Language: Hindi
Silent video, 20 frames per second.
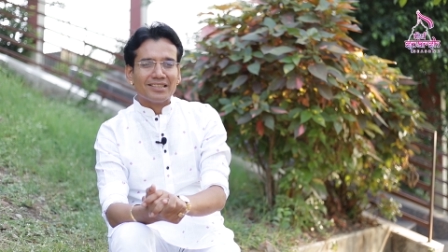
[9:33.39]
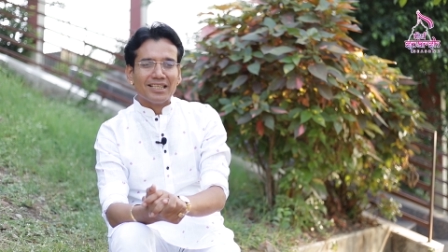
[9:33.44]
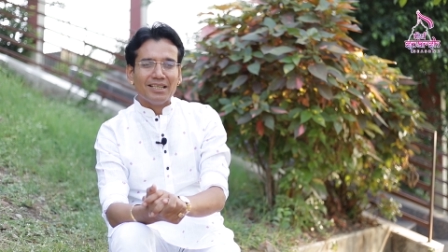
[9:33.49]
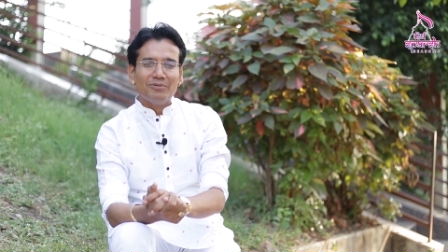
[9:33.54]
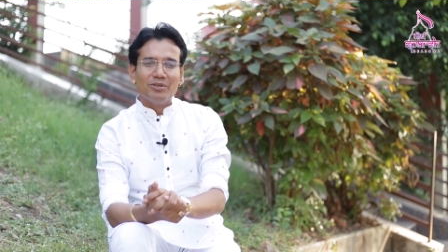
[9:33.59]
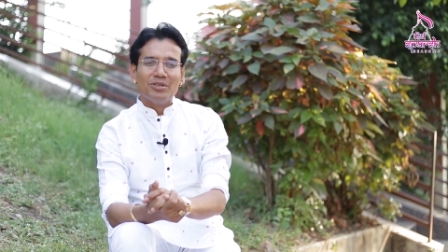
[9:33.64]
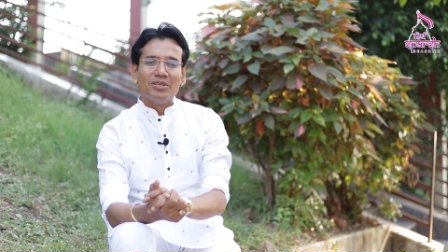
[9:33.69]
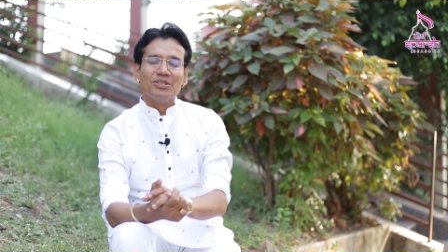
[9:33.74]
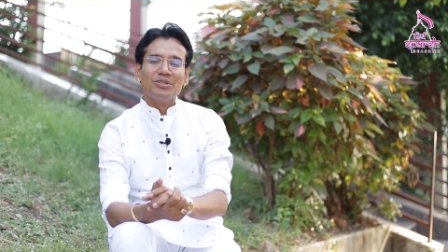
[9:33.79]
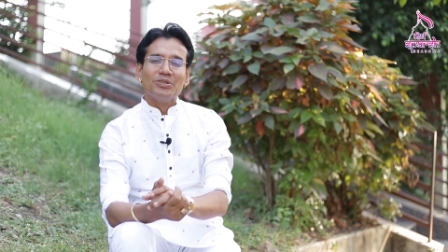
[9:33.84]

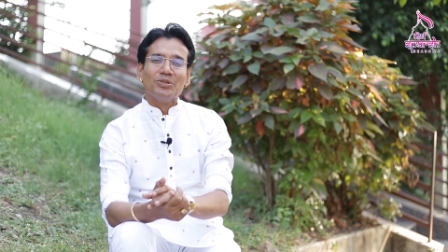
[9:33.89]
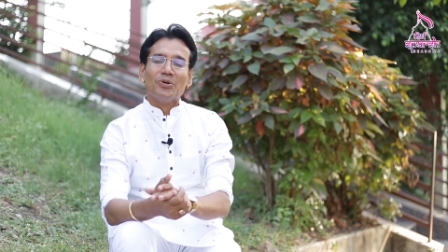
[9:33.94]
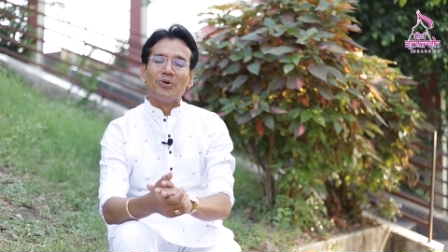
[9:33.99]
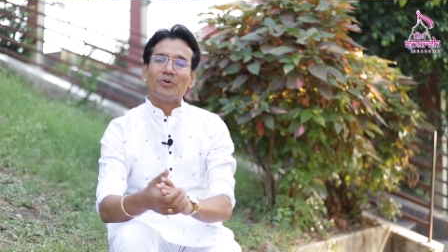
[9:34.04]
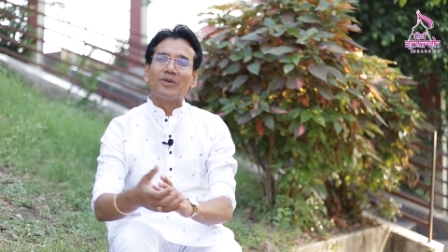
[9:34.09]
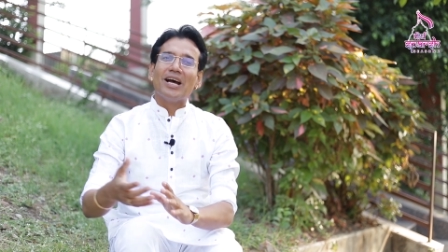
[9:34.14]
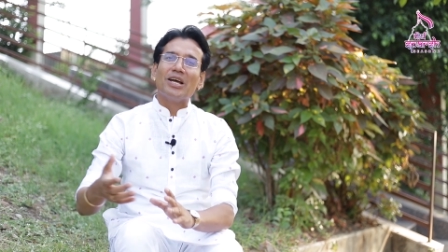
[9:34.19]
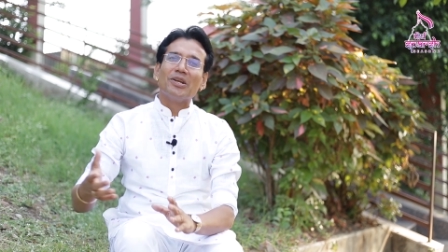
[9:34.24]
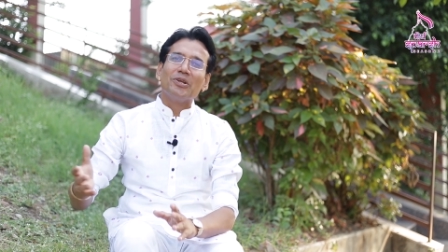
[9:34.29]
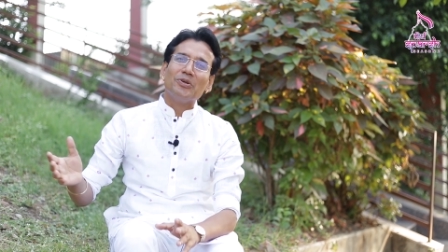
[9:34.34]
तब
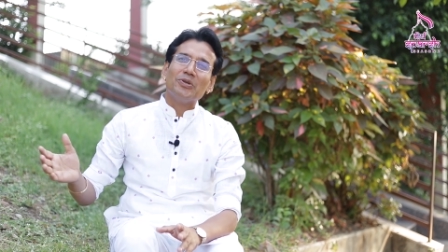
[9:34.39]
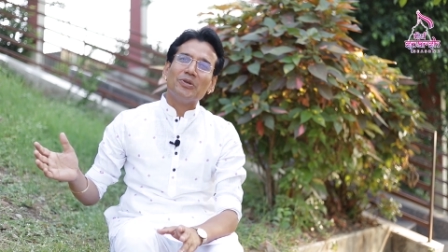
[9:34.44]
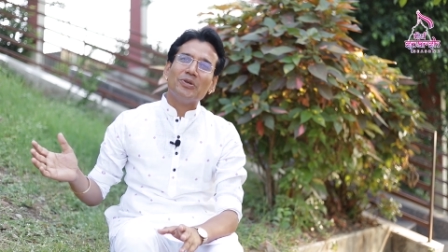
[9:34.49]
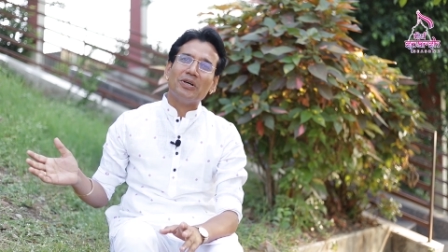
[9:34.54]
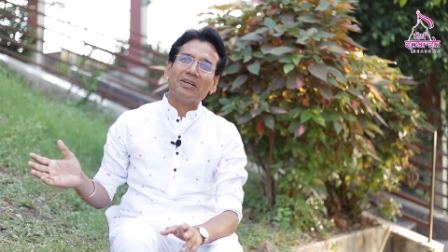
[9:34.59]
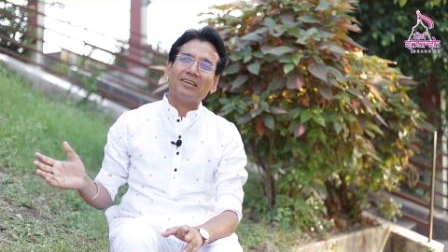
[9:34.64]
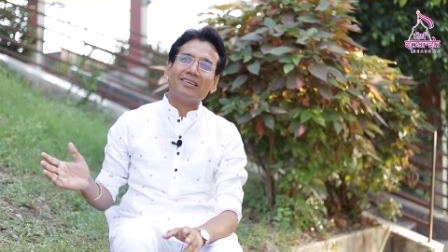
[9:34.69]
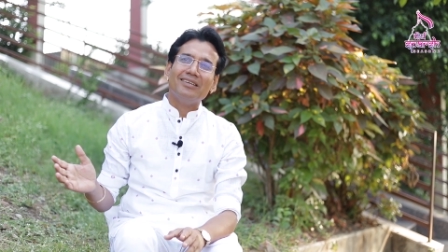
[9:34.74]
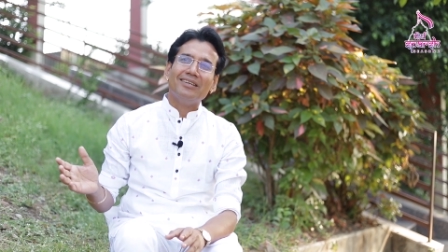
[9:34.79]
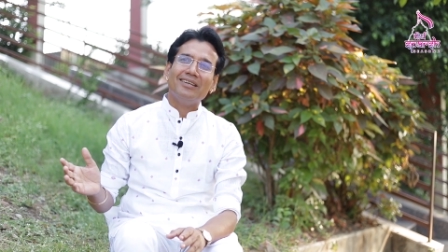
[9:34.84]

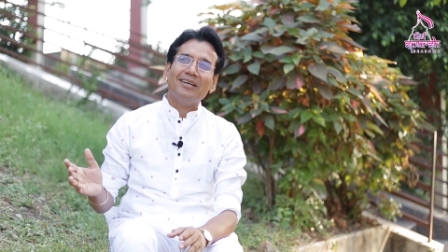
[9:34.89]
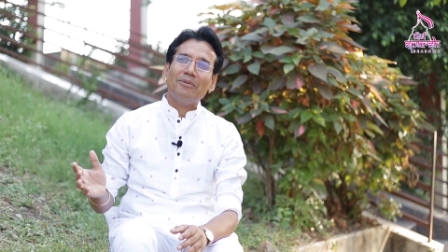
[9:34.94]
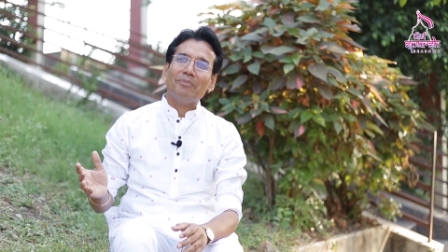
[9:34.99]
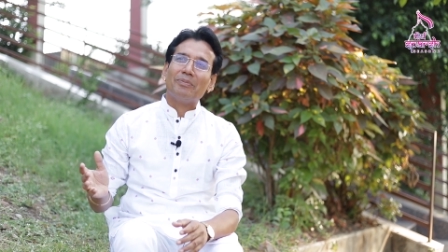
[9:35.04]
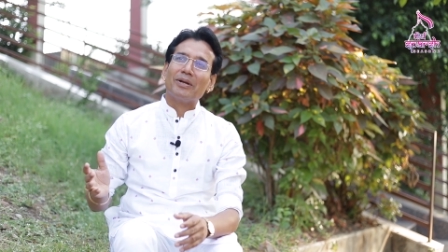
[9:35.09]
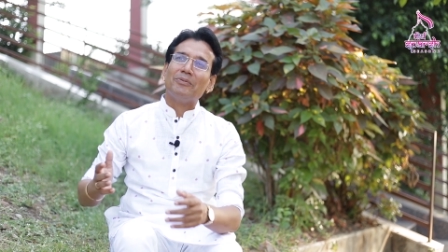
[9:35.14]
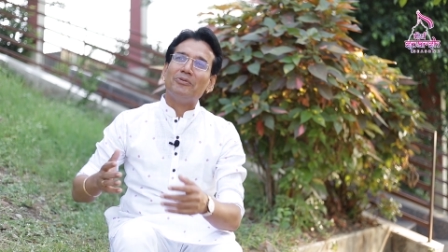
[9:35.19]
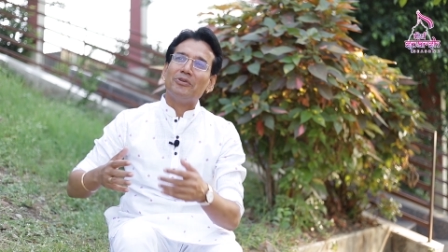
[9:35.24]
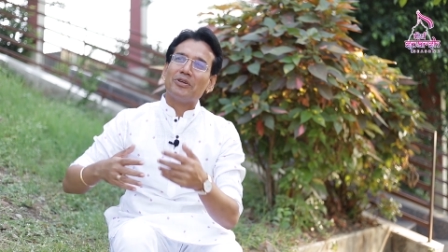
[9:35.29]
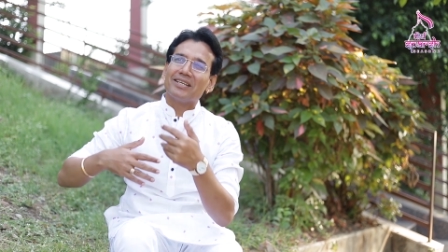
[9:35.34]
योगानुयोग
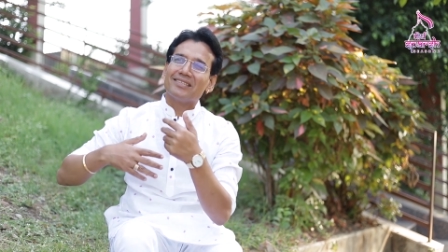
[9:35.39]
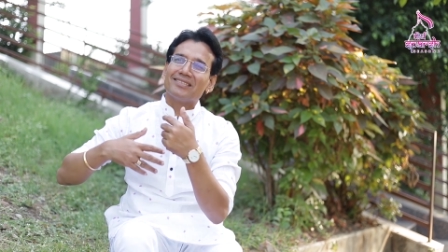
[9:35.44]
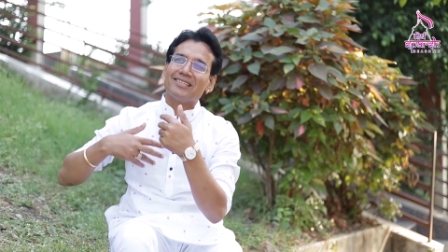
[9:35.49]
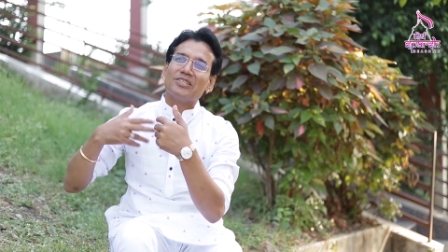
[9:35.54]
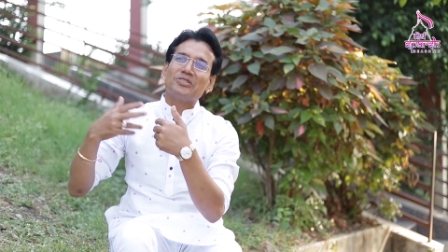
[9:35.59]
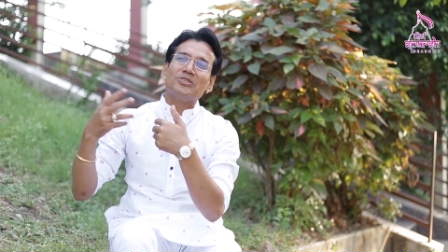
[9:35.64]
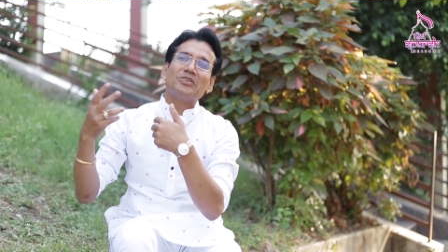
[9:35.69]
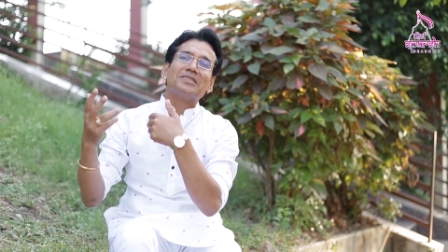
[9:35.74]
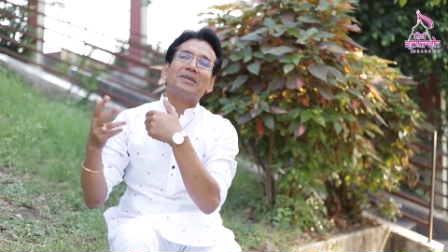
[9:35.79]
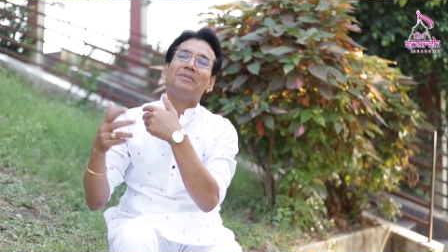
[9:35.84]
प्रभु के
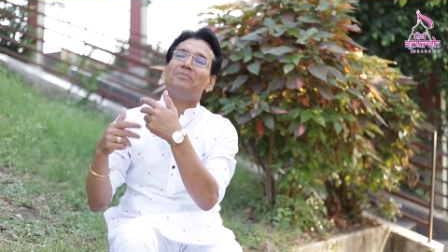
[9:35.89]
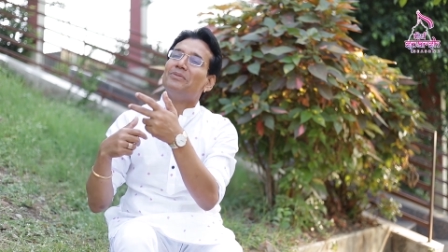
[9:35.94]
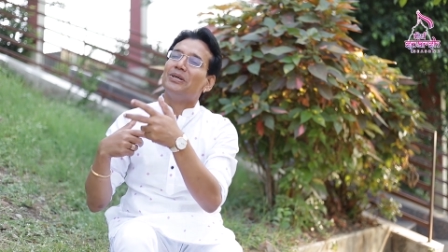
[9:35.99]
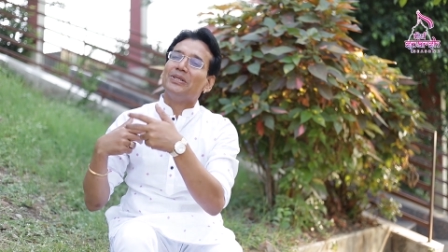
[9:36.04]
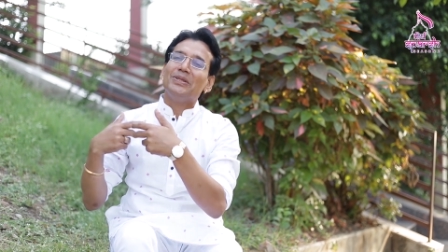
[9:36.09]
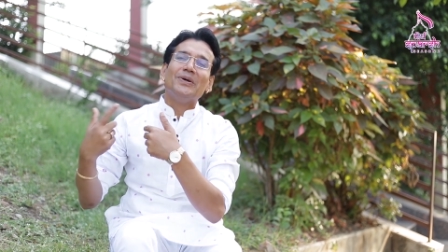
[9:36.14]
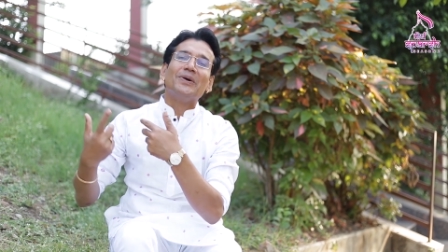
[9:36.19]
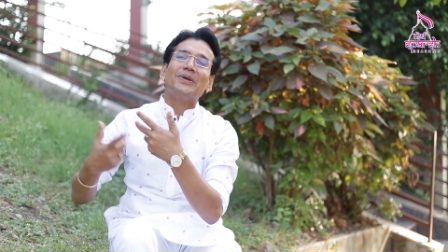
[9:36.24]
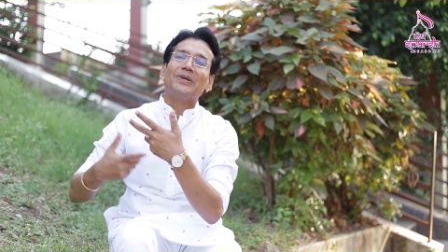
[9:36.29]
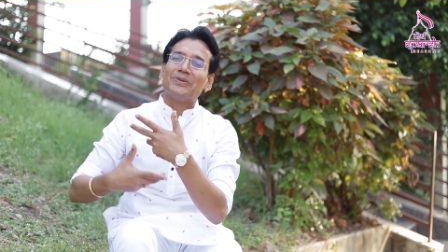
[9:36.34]
साथ जो
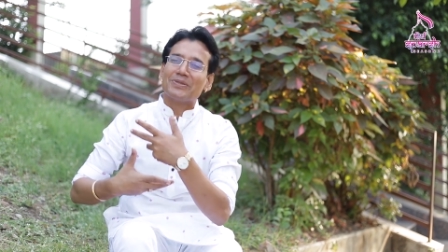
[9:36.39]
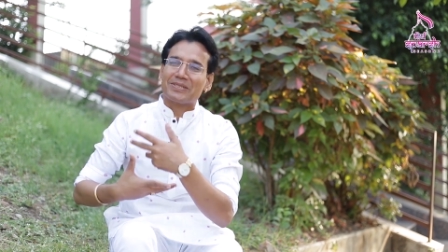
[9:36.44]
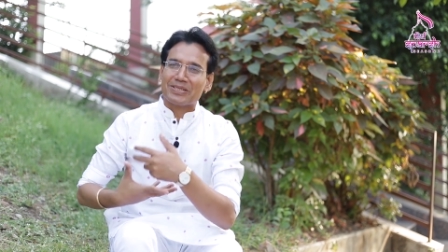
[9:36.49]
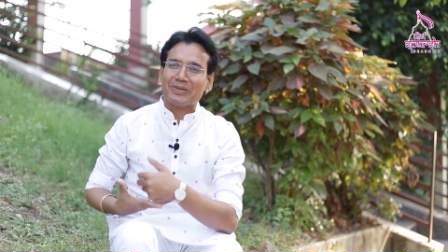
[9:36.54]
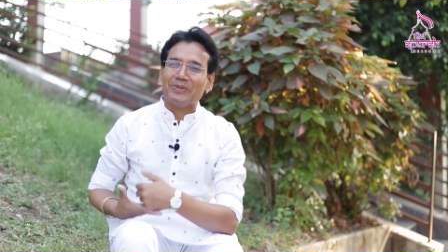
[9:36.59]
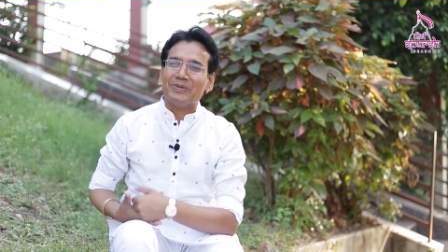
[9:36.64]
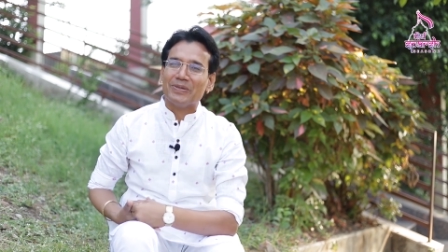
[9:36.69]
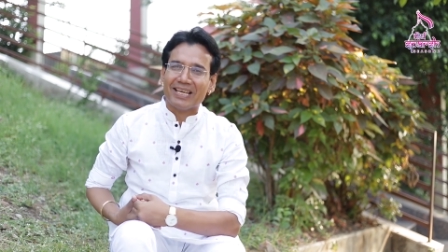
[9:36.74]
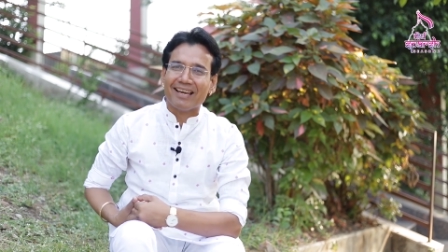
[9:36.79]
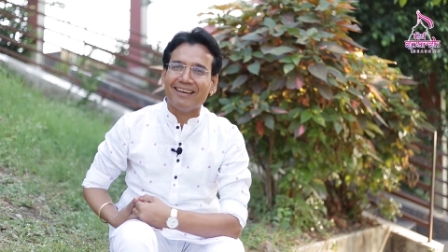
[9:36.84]
संबंधों की
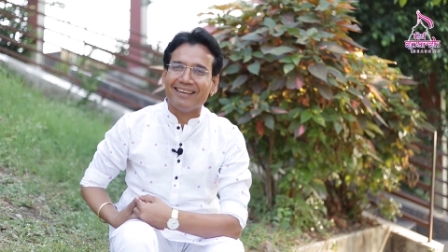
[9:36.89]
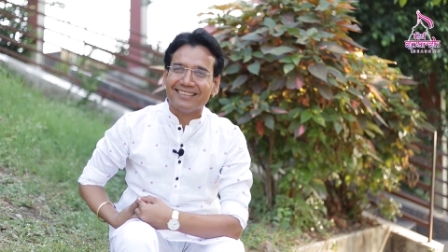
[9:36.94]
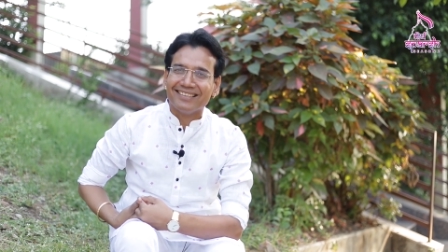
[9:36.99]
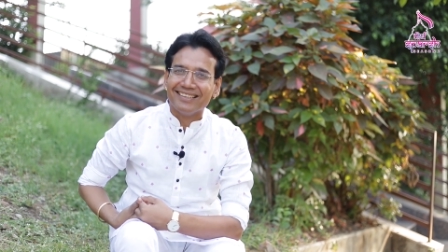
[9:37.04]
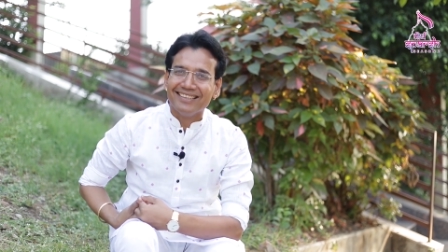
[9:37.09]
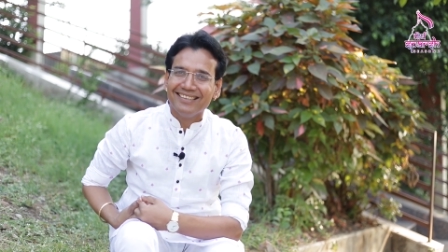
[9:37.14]
उसकी दुनिया